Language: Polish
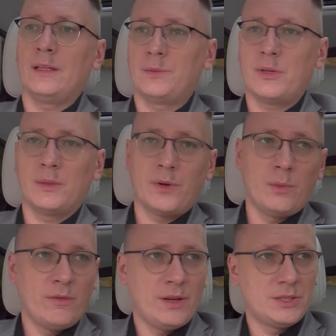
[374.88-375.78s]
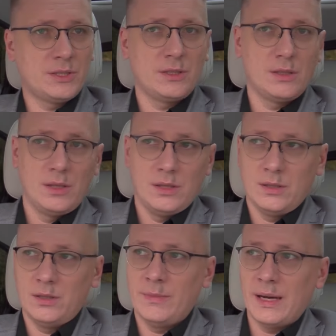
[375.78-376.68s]
na przykład promować
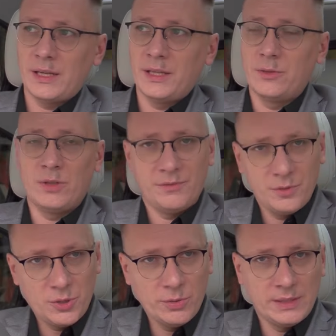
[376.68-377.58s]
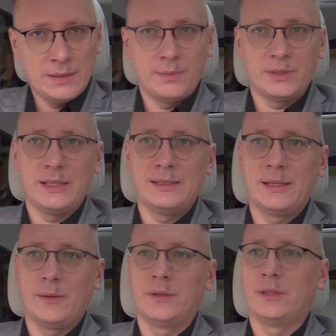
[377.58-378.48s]
E, marki, które wyczuły tam
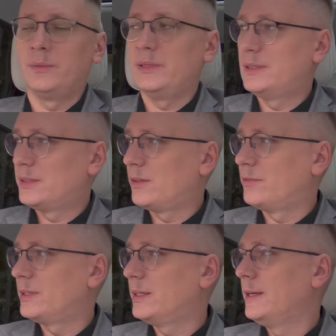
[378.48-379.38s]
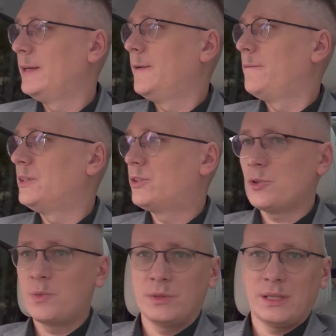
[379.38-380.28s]
potencjał e, biznesowy. I to
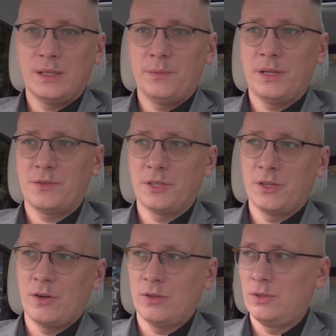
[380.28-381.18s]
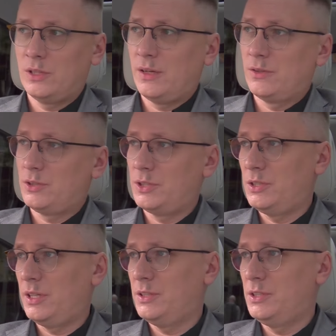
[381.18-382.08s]
już był taki pierwszy krok do tego, co się
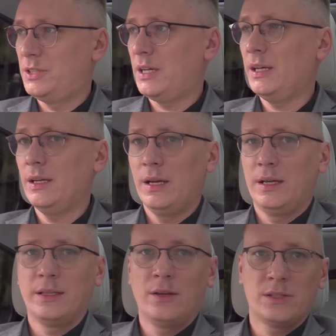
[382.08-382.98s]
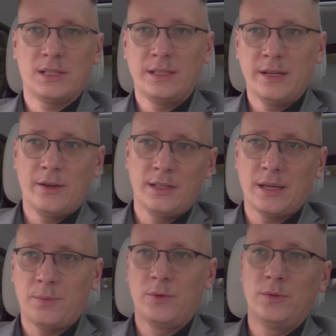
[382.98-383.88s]
dzieje dzisiaj, tego mhm. ostatniego
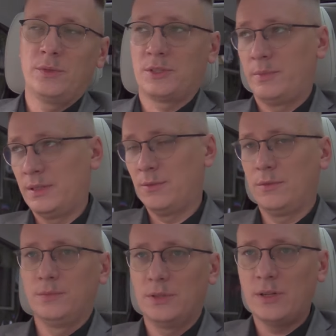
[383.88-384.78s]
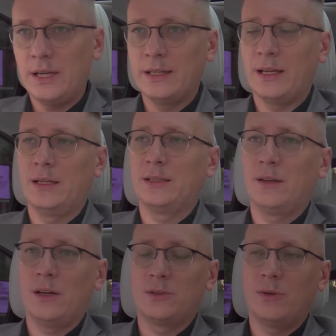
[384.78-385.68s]
etapu, może będą kolejne, ale
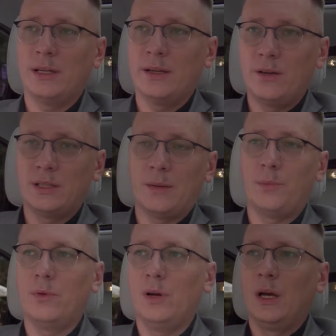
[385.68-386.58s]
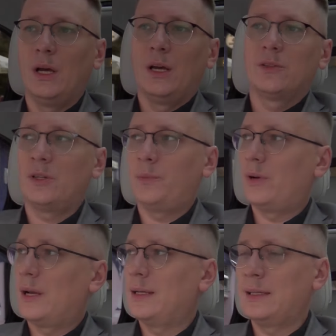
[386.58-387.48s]
tego aktualnego etapu, który
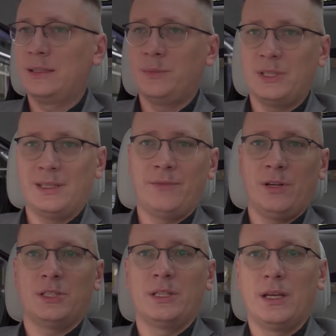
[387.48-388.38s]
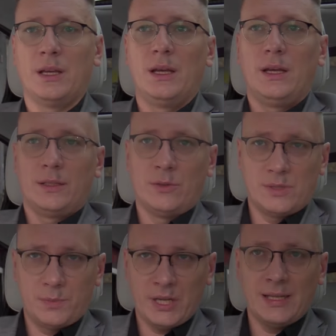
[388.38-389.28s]
polega na tym, że te właśnie tą
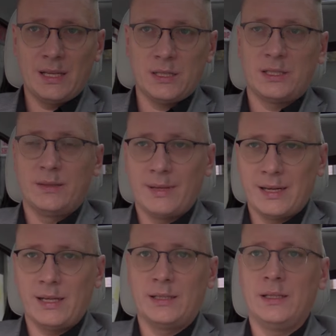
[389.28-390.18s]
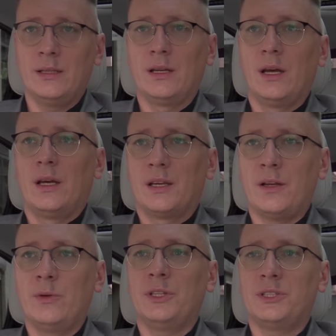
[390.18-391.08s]
sprzedaż, ten marketing
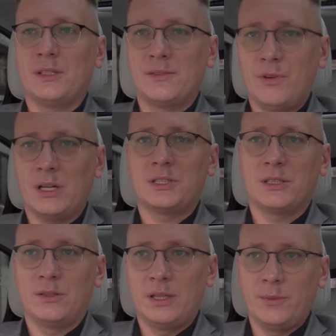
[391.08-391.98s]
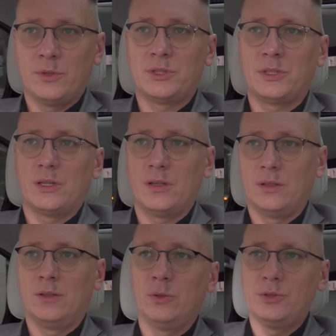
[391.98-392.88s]
kieruje się zwłaszcza do najmłodszych
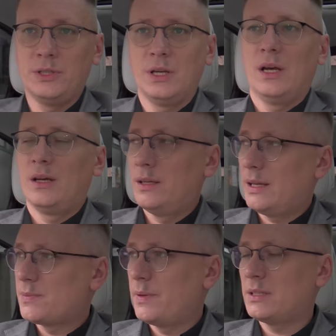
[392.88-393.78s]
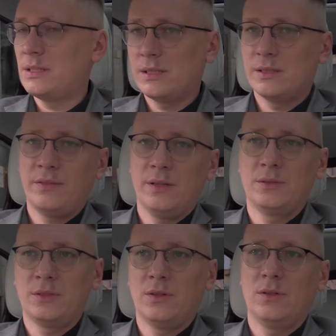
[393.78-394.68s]
e, tak. ludzi. E, eksperci nazywają
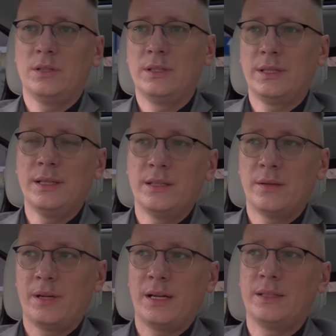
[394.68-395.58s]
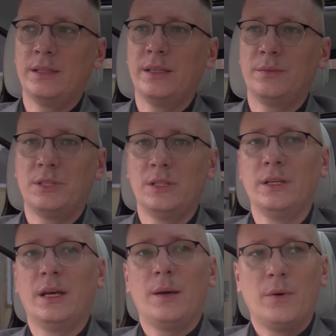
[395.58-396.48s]
to e, kinder marketingiem,
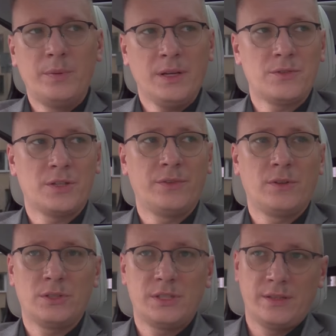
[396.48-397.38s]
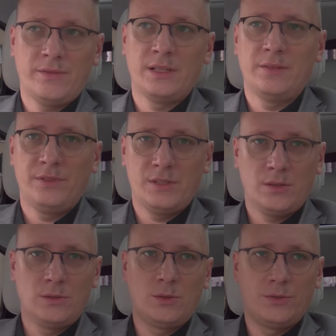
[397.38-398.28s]
czyli po pierwsze wykorzystywaniem
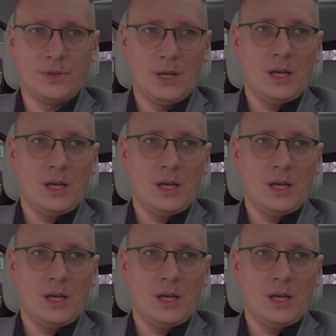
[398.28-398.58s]
wizerunków